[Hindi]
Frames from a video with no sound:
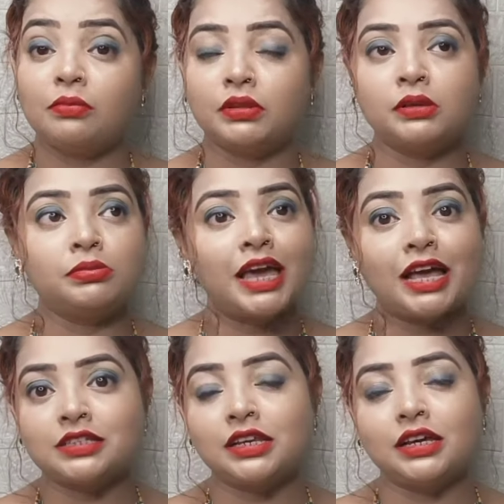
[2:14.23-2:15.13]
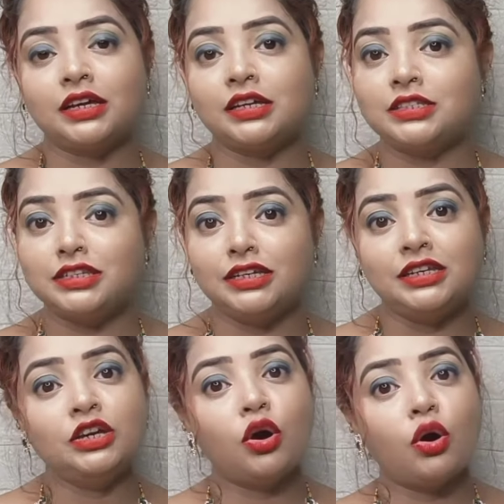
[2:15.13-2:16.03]
मतलब कि ऐसे लगे कि
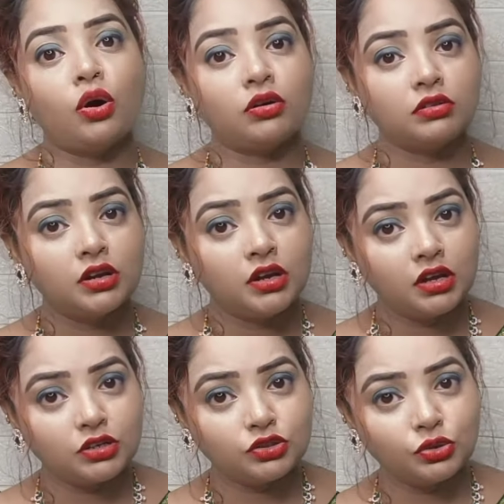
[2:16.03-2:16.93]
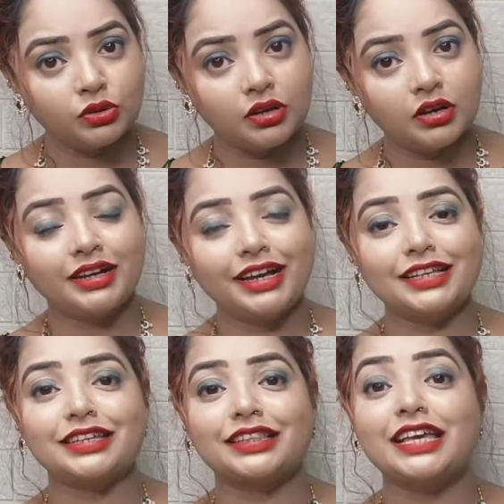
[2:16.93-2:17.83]
चीनी और जो
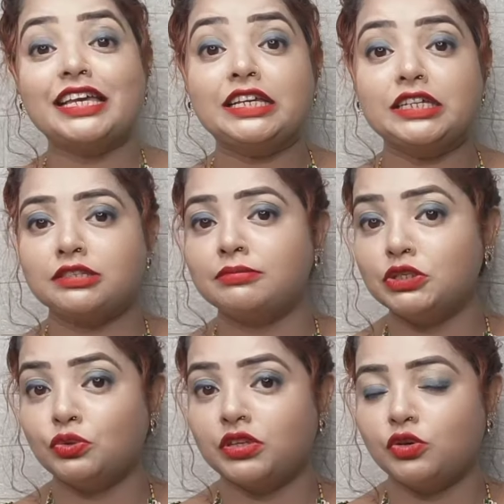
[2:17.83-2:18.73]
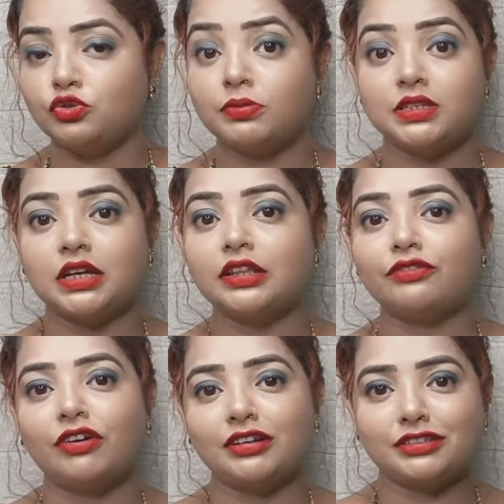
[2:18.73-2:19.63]
कह सकते हैं कि किशमिश होती है उसमें ज़्यादा
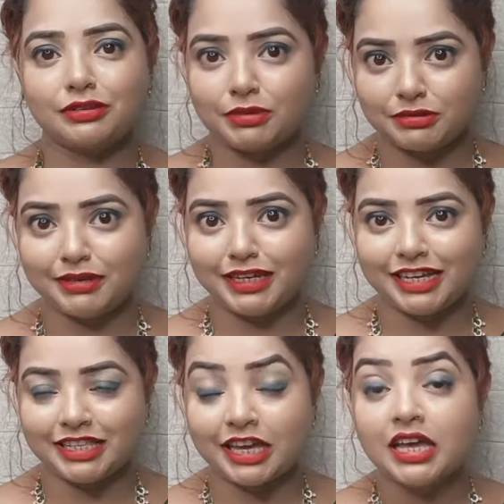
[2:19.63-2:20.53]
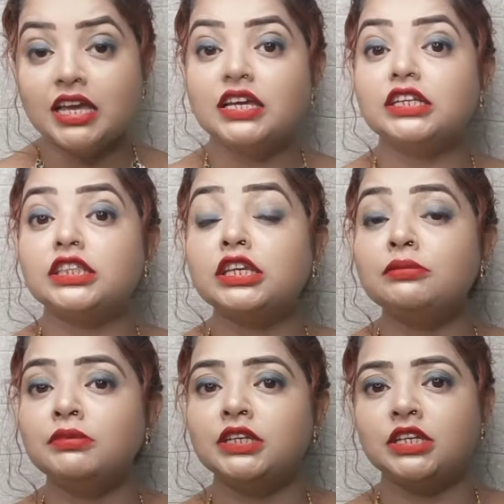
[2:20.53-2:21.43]
फ़र्क समझ में नहीं आता है
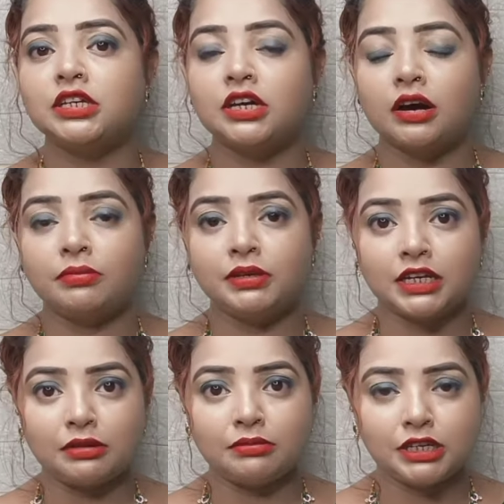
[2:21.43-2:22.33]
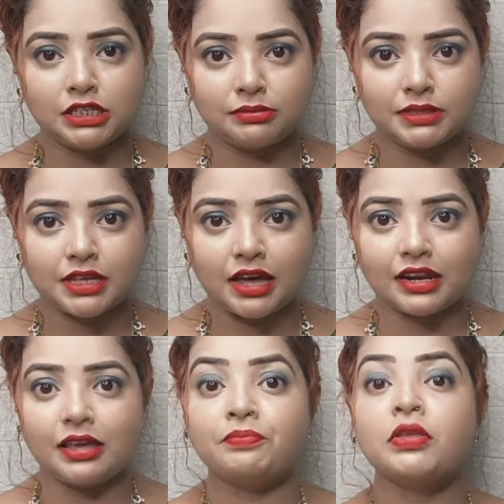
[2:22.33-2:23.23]
इतनी मीठी अभी के टाइम में किशमिश आ
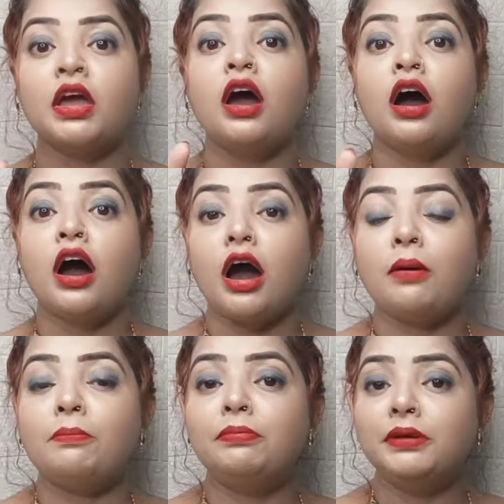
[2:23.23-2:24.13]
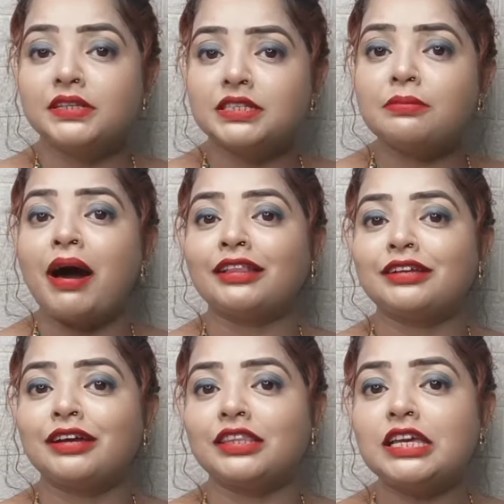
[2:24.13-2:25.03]
रही है अब फिर से
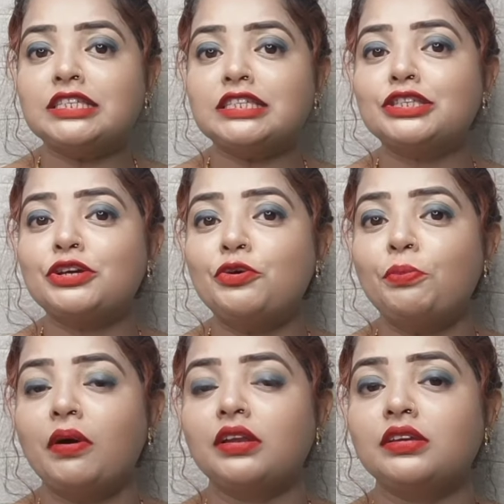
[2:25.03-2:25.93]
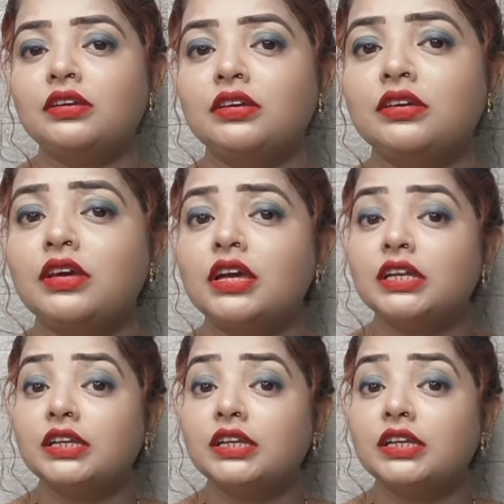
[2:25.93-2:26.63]
बात करते हैं इस चीज़ के ऊपर कि